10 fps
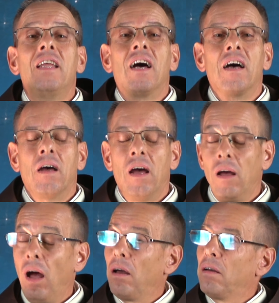dirá,
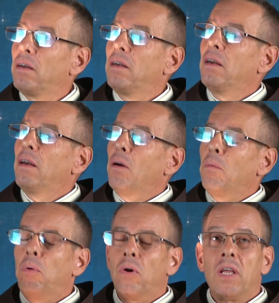
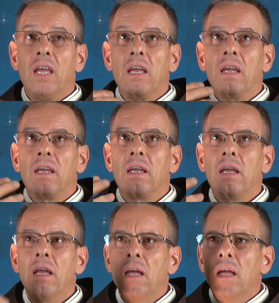porque
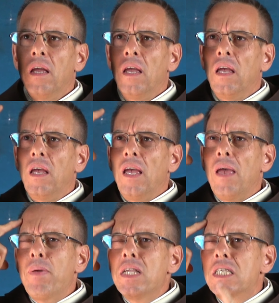
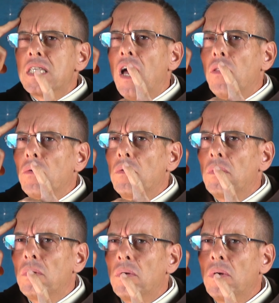he pensado,
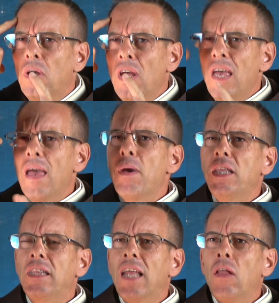he
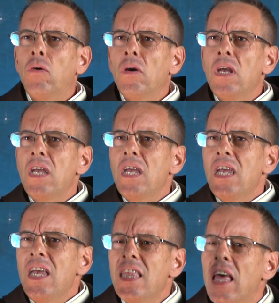meditado
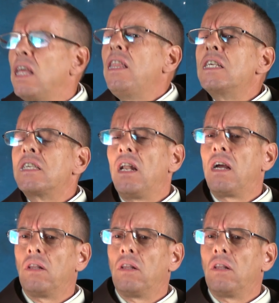y decidí ser